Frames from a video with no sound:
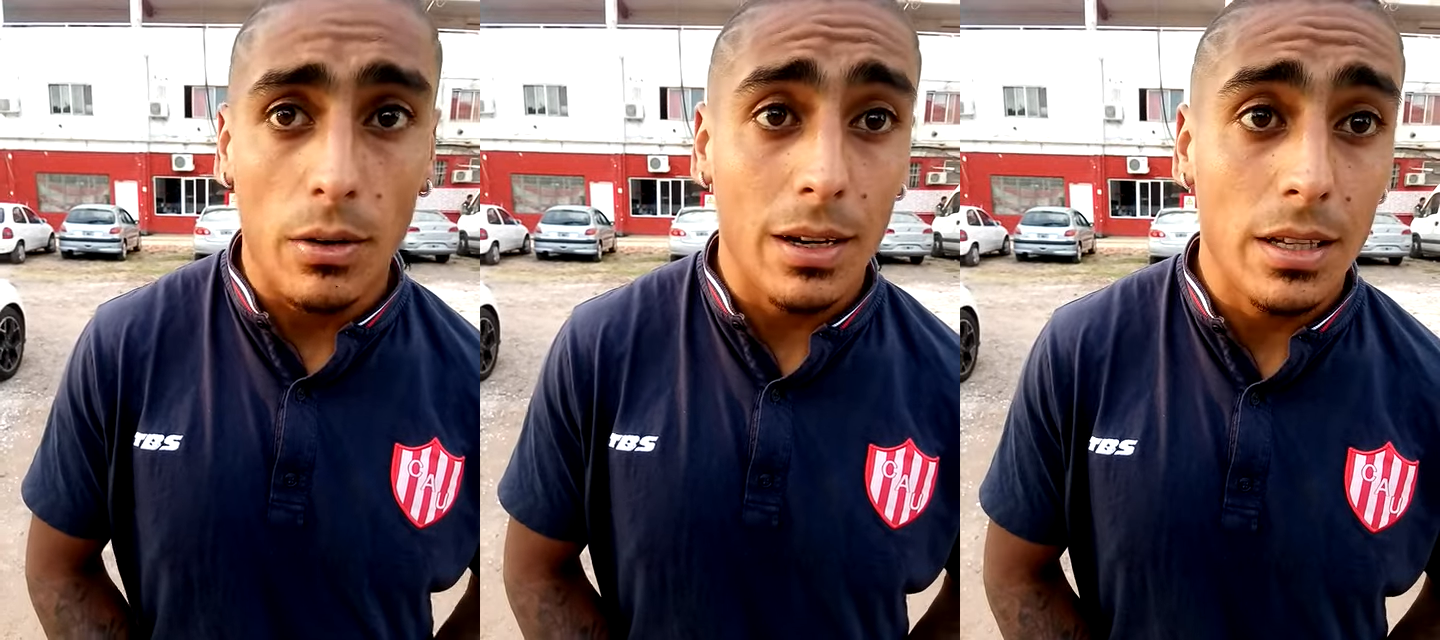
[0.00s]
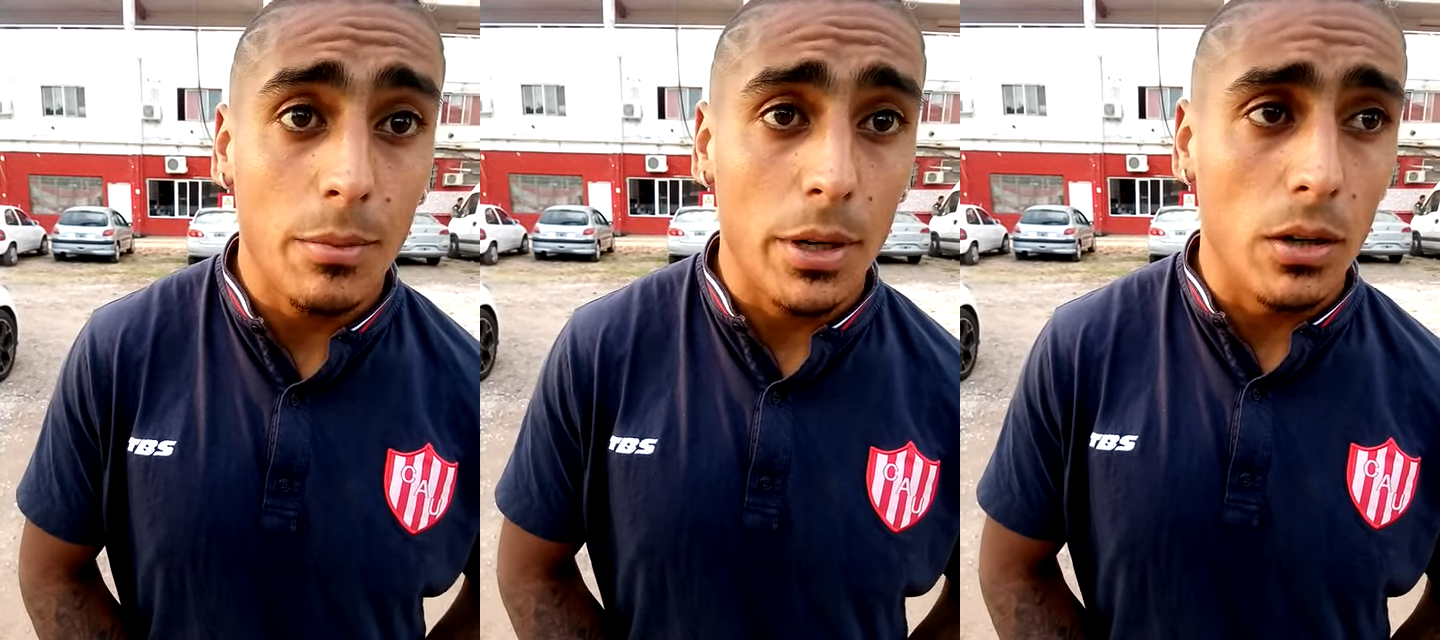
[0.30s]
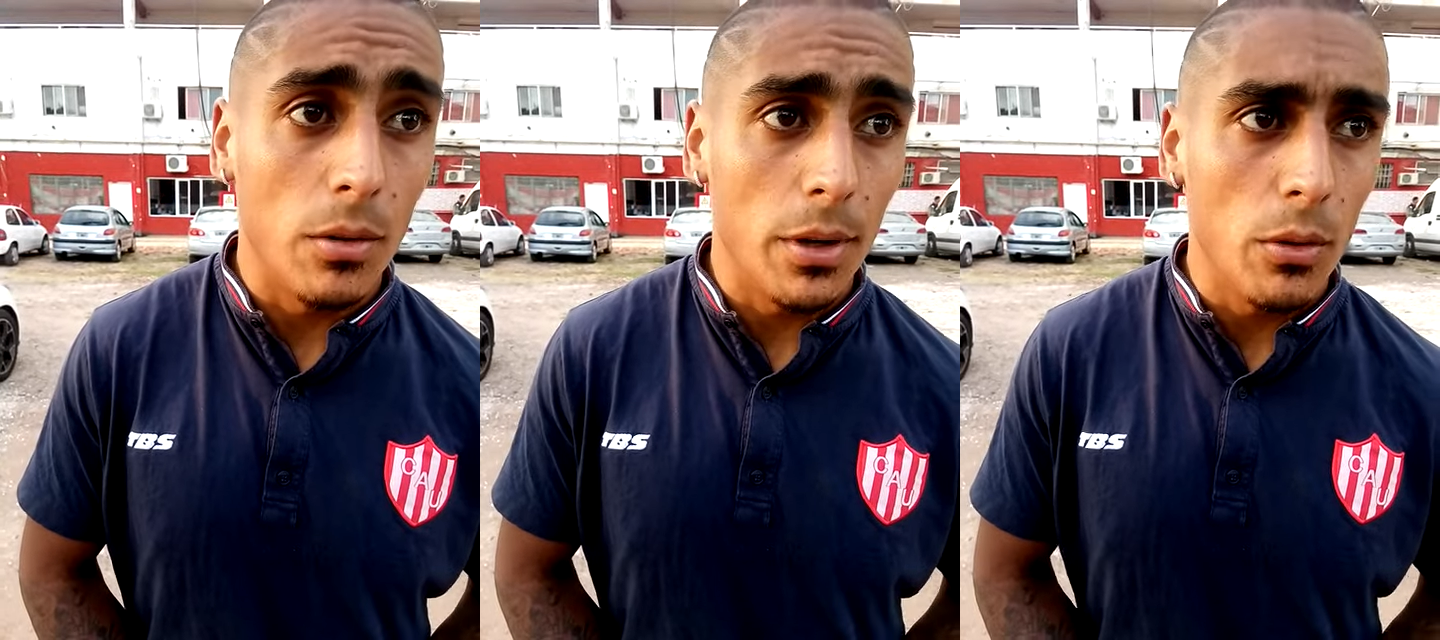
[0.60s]
va a hacer,
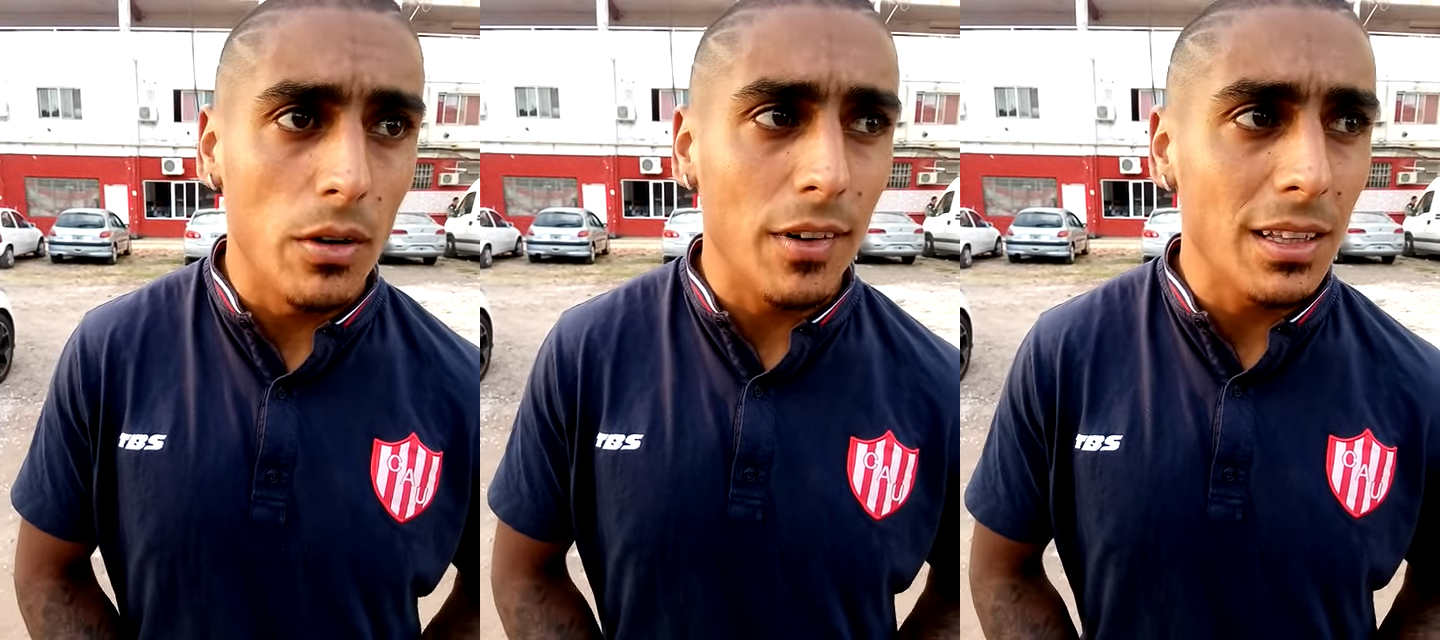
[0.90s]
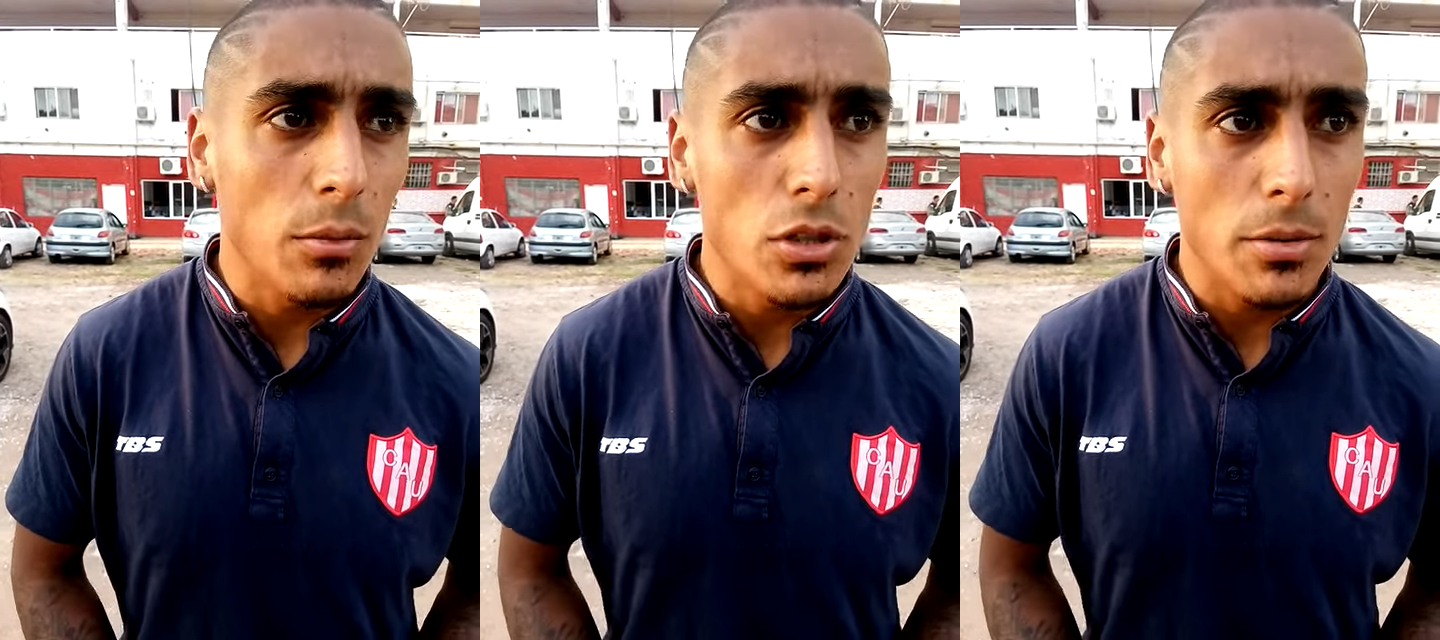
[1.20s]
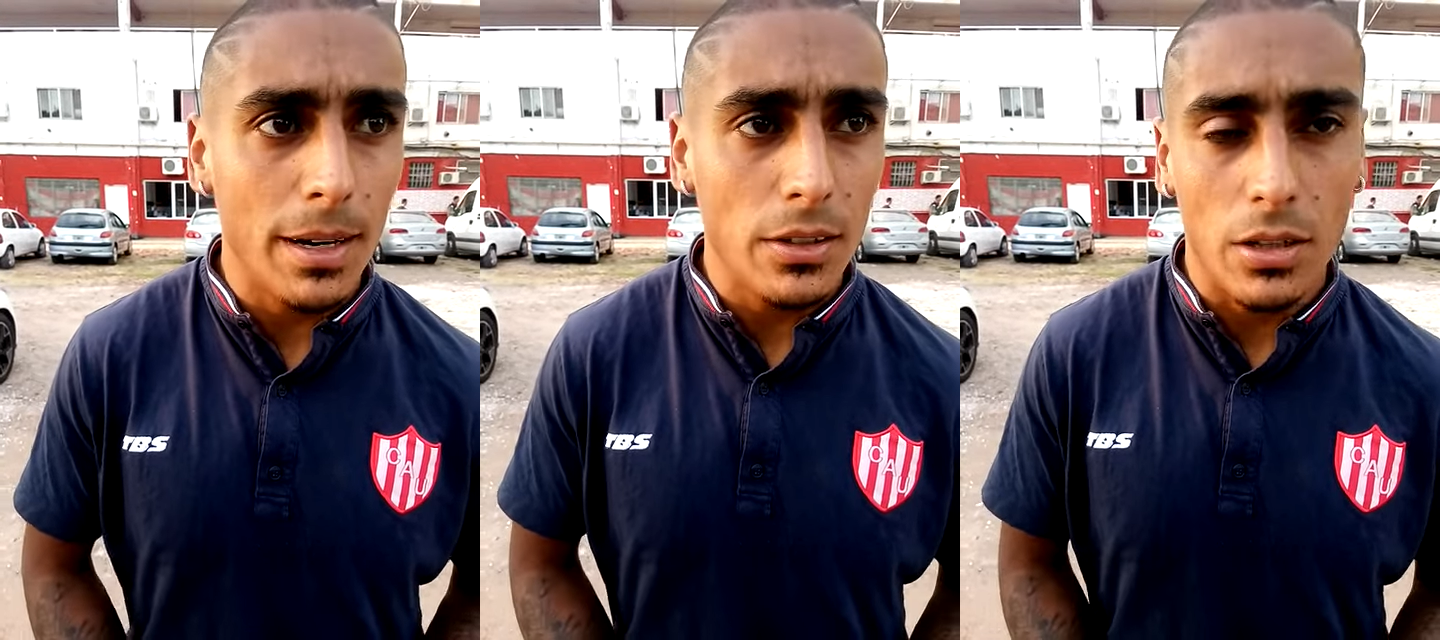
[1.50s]
pero, bueno, falta mucho para